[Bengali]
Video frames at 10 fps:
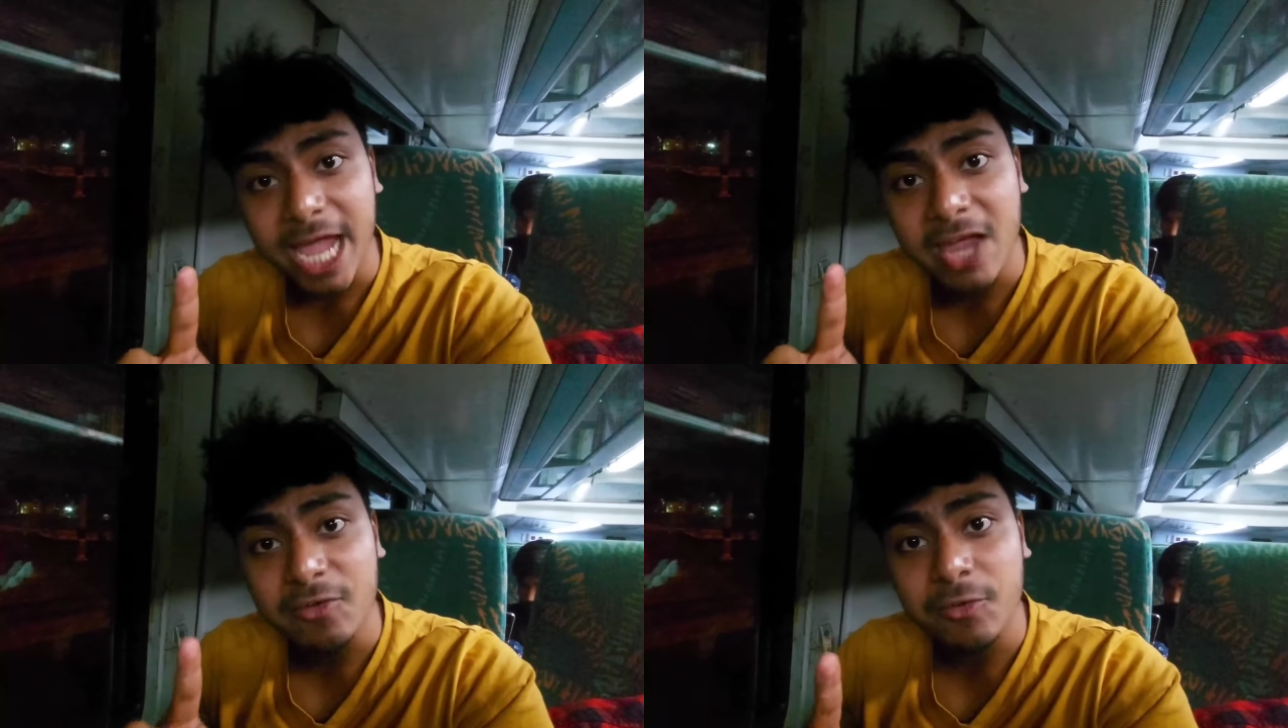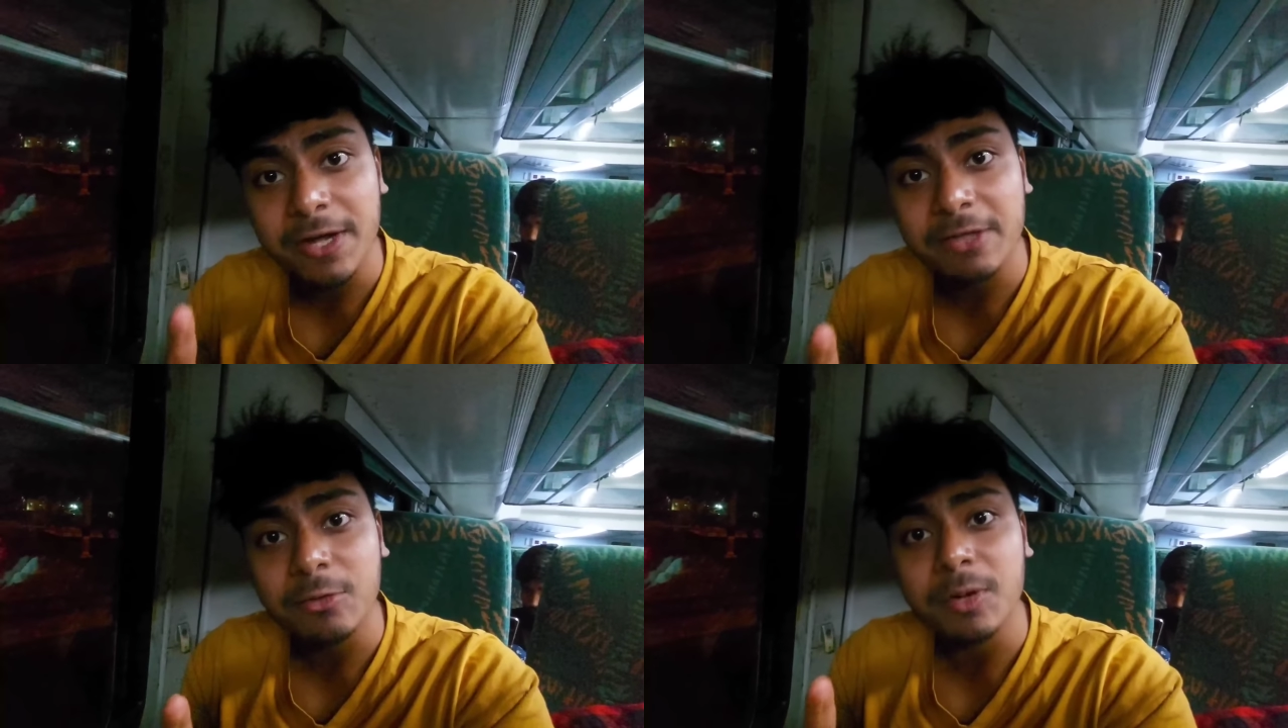এই
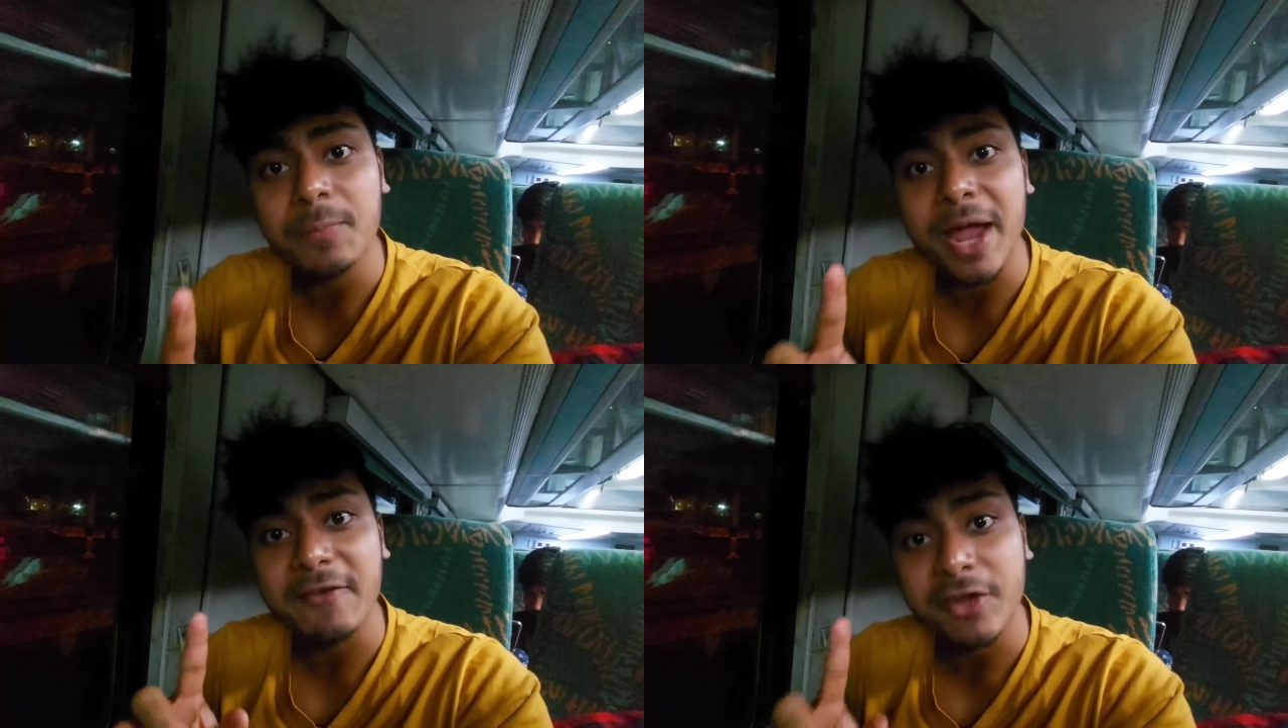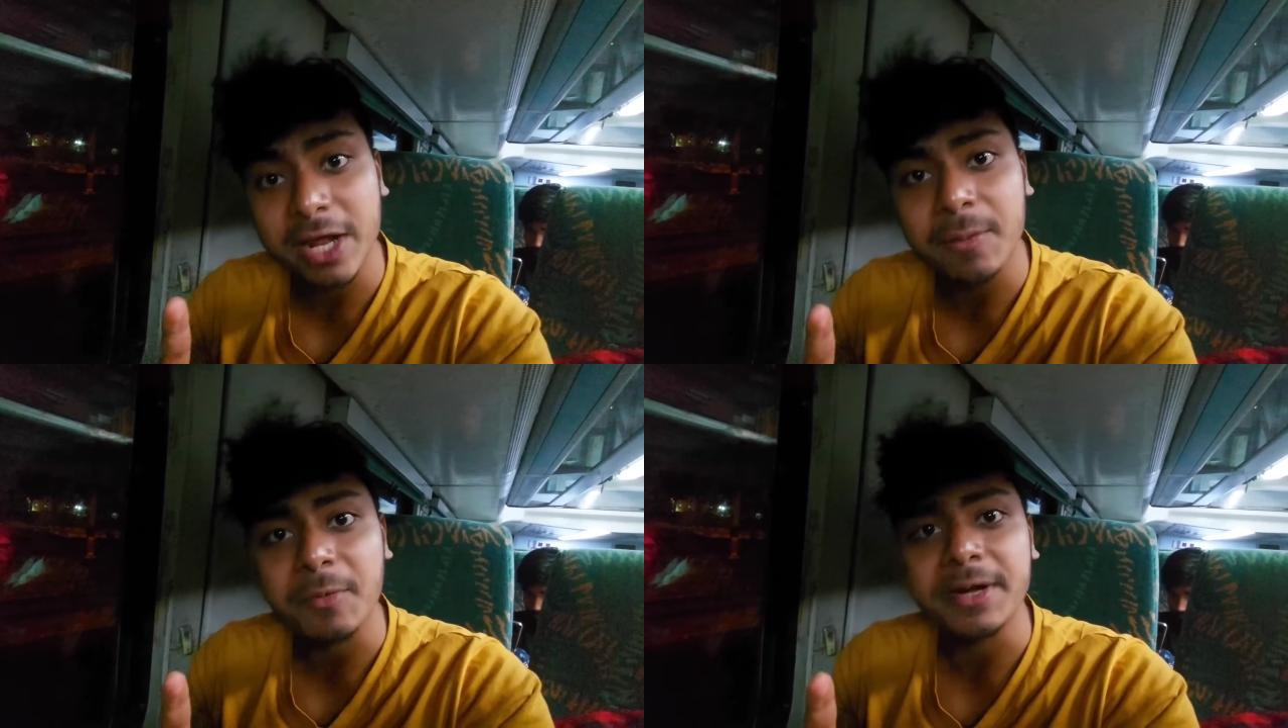ট্রেনে তোমরা
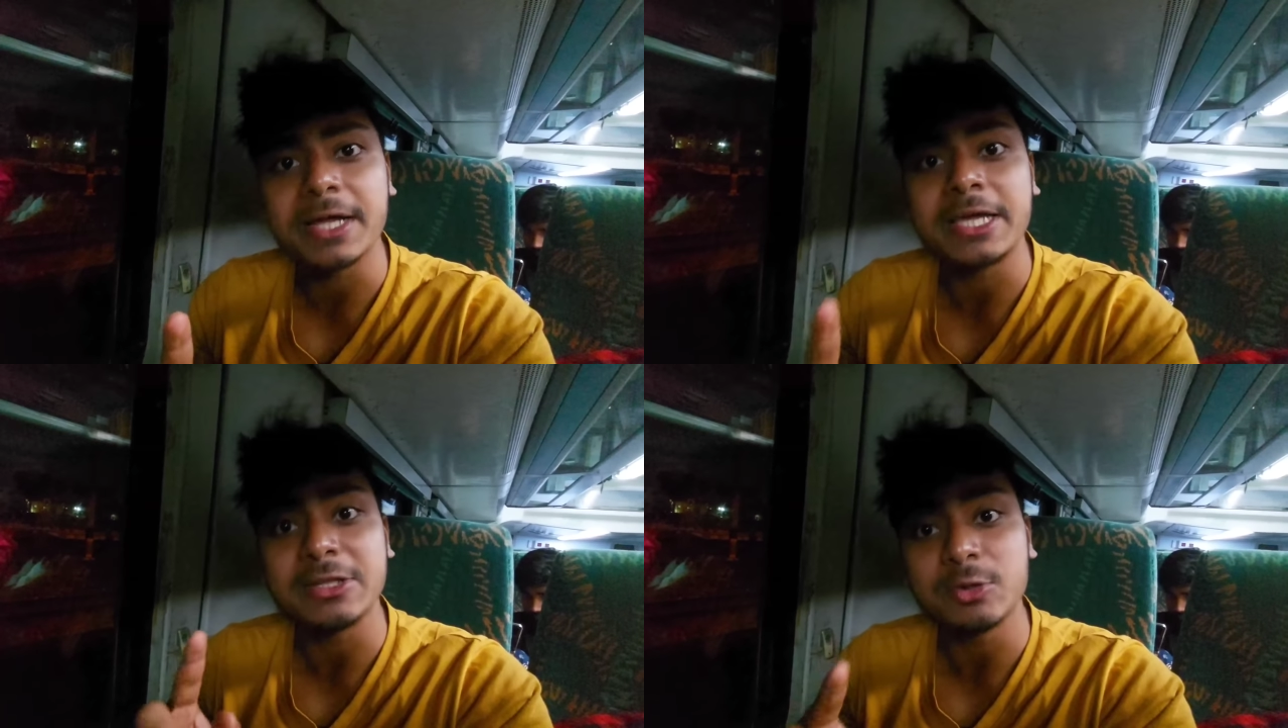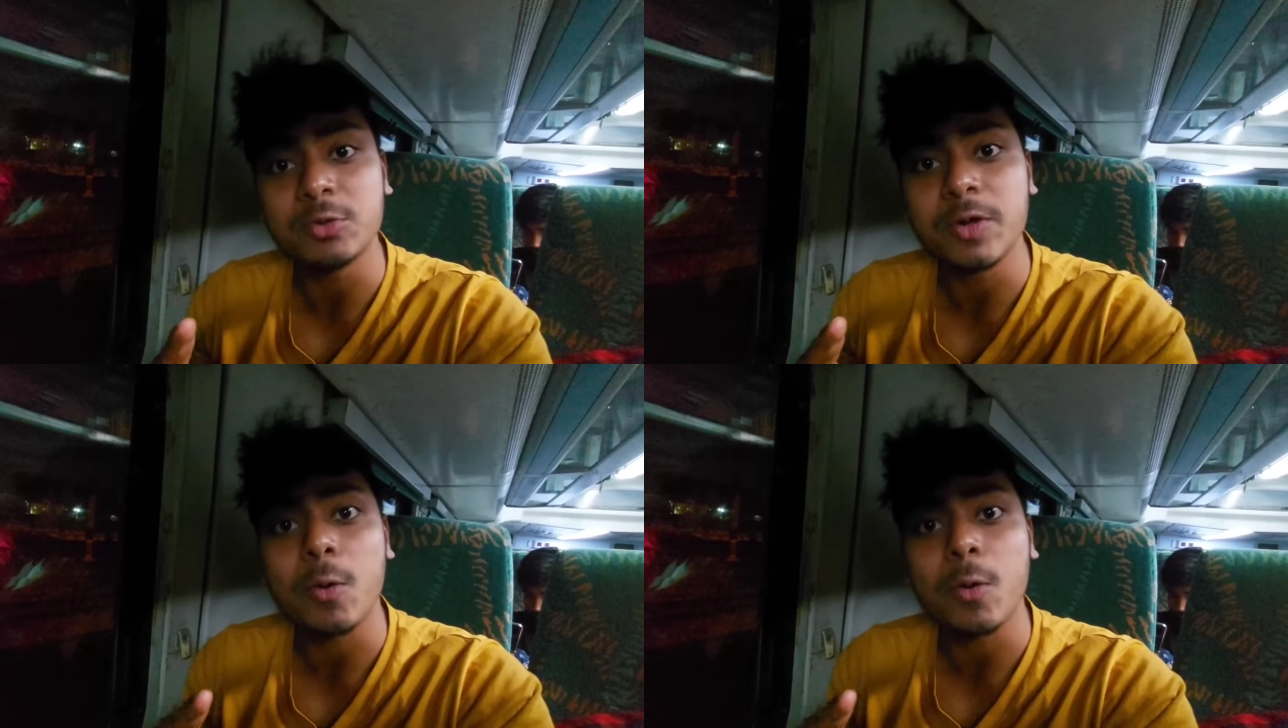প্যান্ট্রিকার পাবে না কিন্তু